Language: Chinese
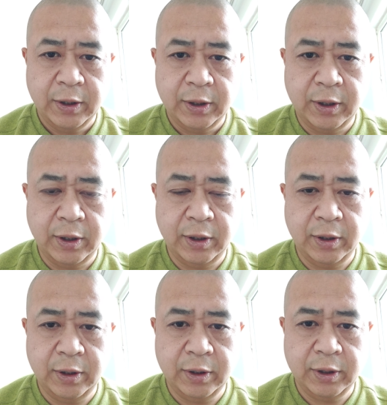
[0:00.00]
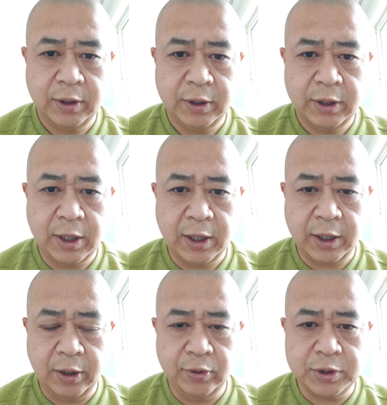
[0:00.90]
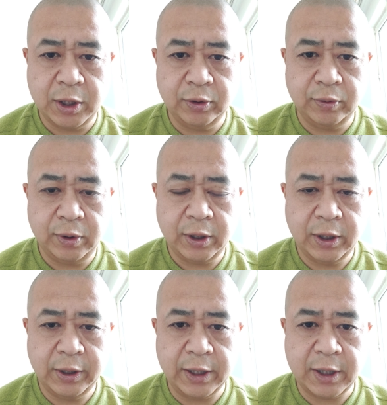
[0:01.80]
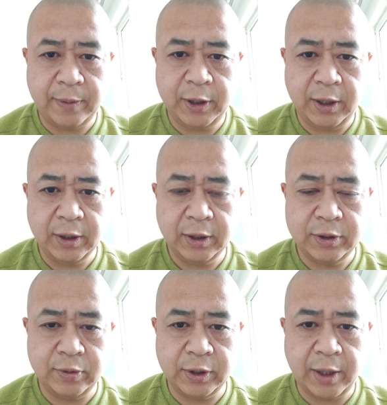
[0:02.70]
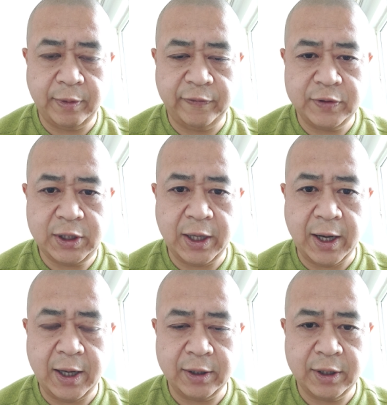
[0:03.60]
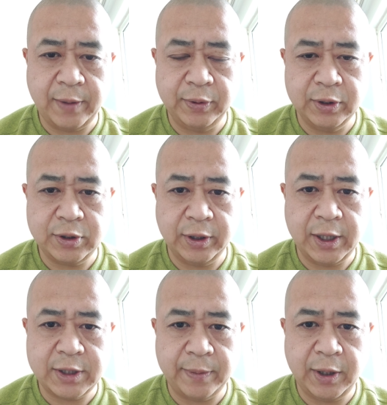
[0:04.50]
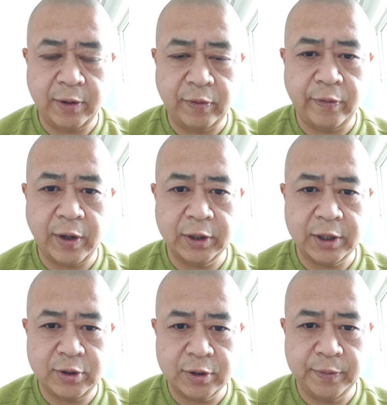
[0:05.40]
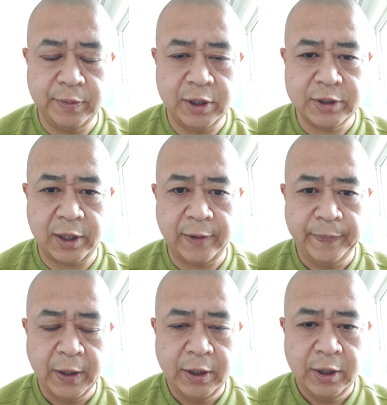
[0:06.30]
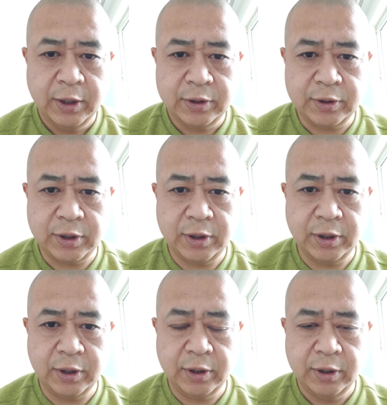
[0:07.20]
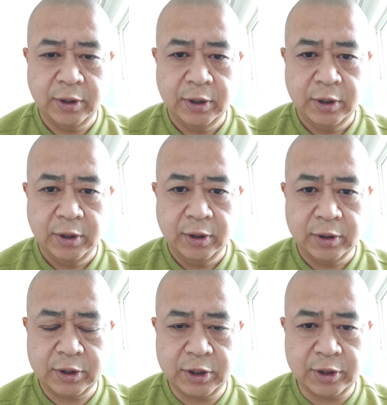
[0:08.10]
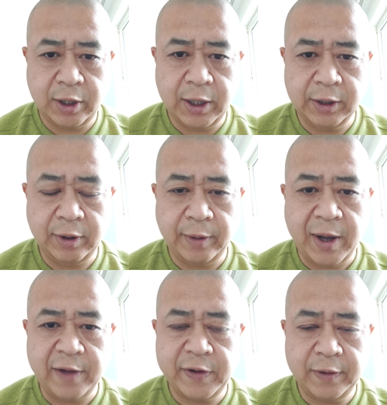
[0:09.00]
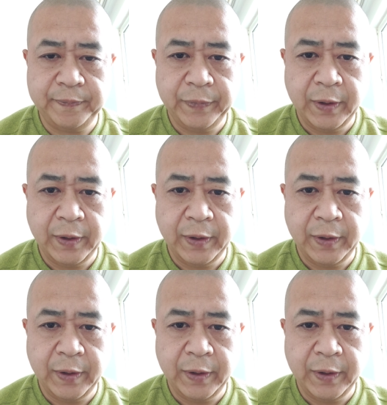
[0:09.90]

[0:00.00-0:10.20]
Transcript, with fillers: 呃，也给刘强东和奶茶妹，就是他们夫妻俩，也不能叫奶茶妹，我忘他叫什么名字了，就是制造了很多的麻烦。